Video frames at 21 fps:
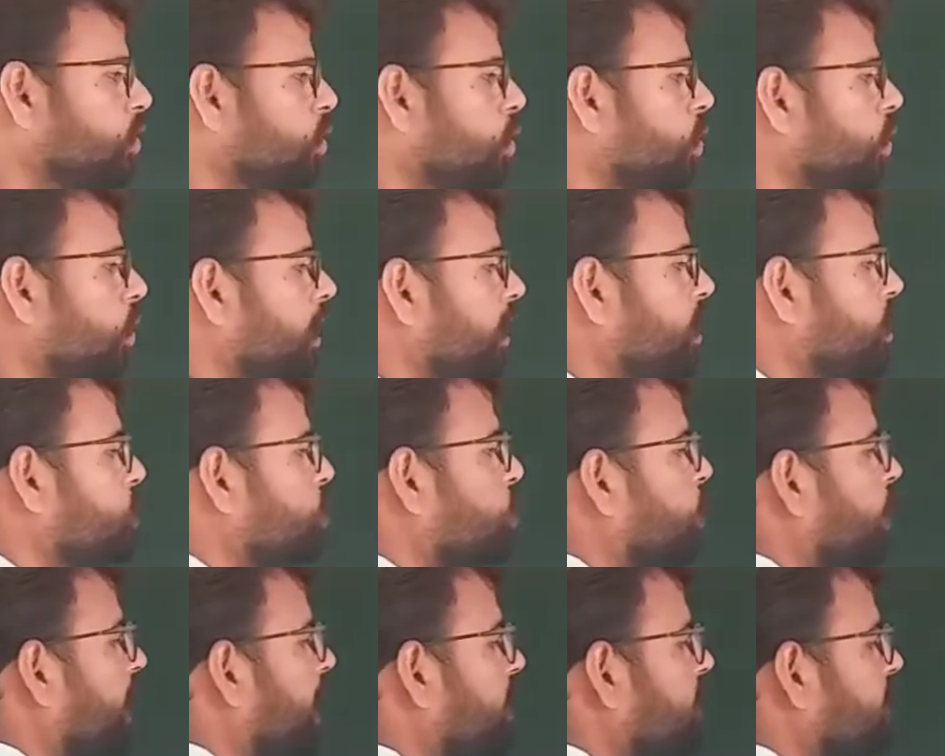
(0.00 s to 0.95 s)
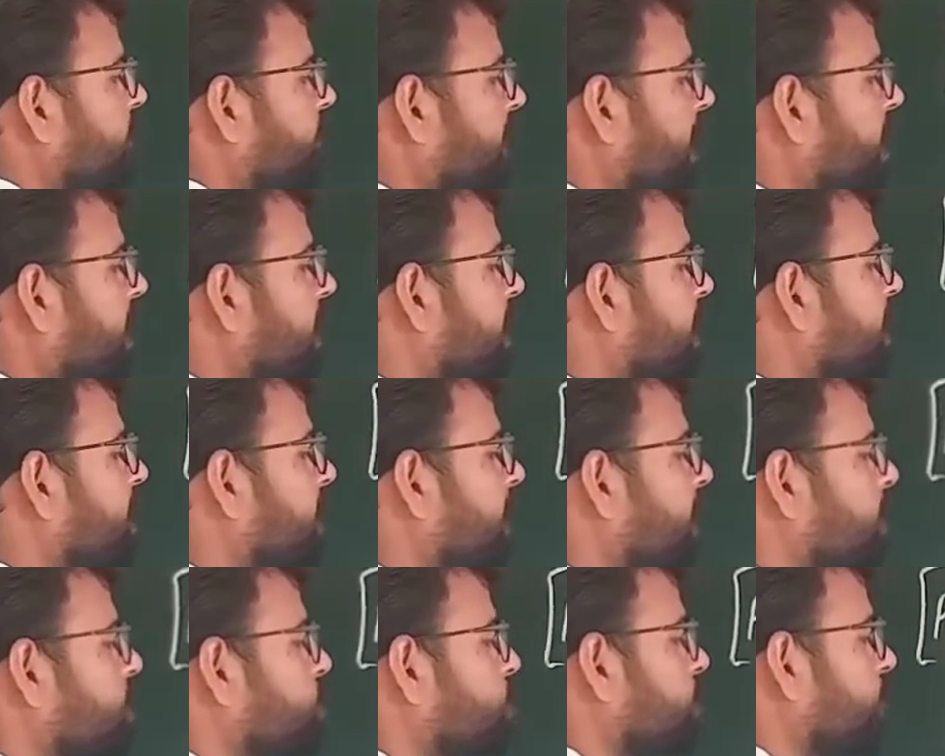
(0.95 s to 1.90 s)
और इसको कैसे फाइंड करते
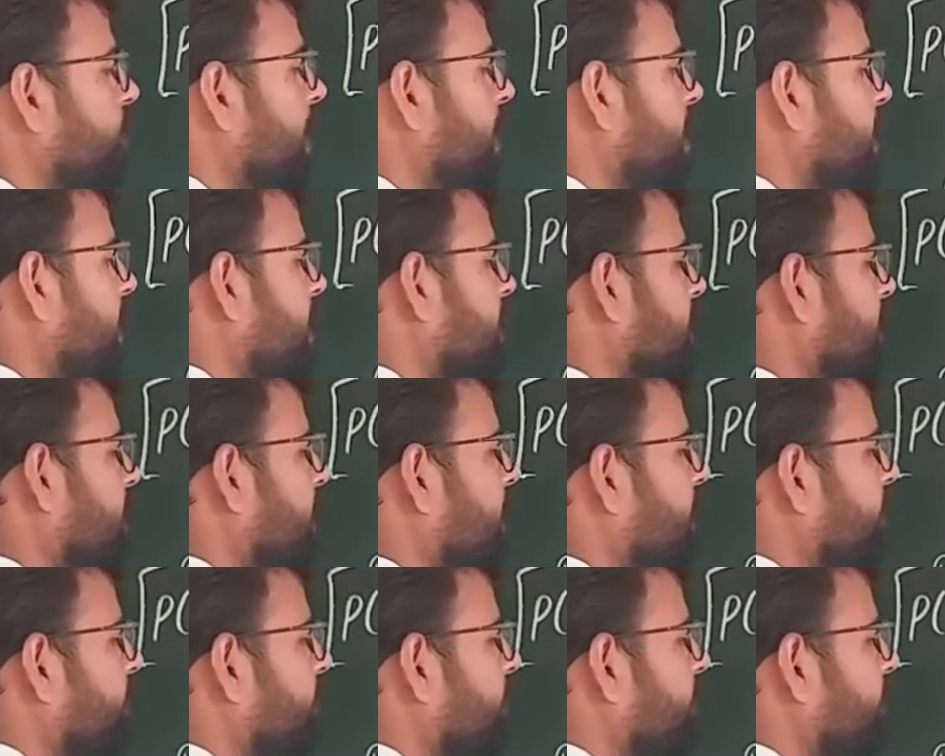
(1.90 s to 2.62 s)
हैं इसको फाइंड करते हैं